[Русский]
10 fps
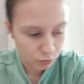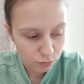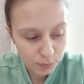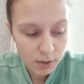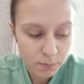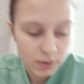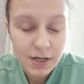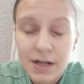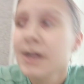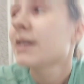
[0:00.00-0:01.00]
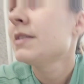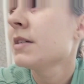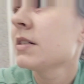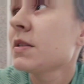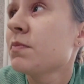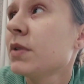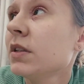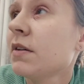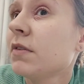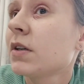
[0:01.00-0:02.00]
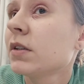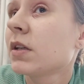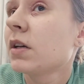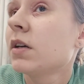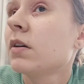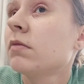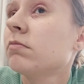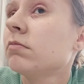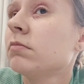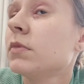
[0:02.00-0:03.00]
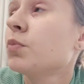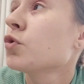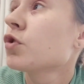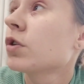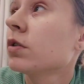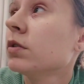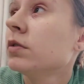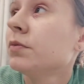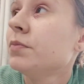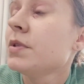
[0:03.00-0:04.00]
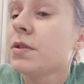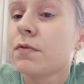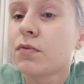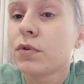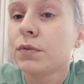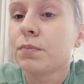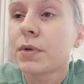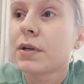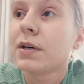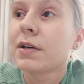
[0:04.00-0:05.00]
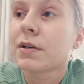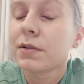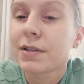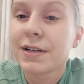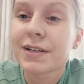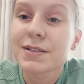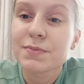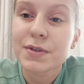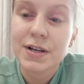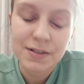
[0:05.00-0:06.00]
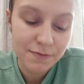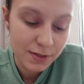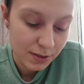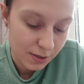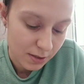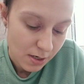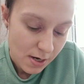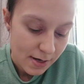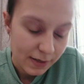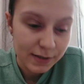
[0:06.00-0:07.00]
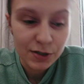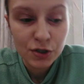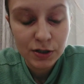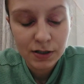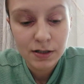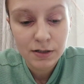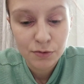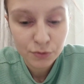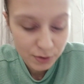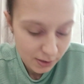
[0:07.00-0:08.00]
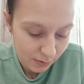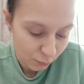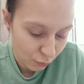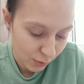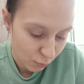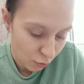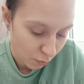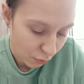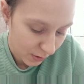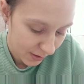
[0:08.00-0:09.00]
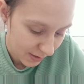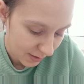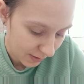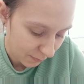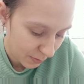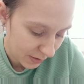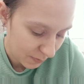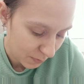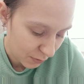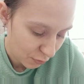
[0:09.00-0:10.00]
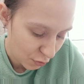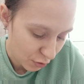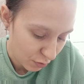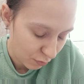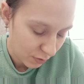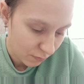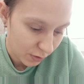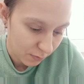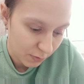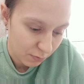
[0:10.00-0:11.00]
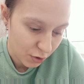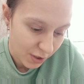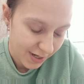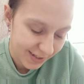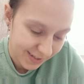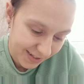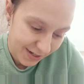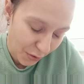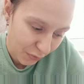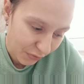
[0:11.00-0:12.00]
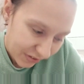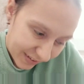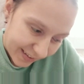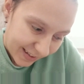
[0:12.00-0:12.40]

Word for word: Ну, как бы хотелось бы, наверное, немножко без него разбирать вещи, Конечно, он рядом тут со мной ползает, и, в принципе, не очень-то он сегодня мне мешает и не орет.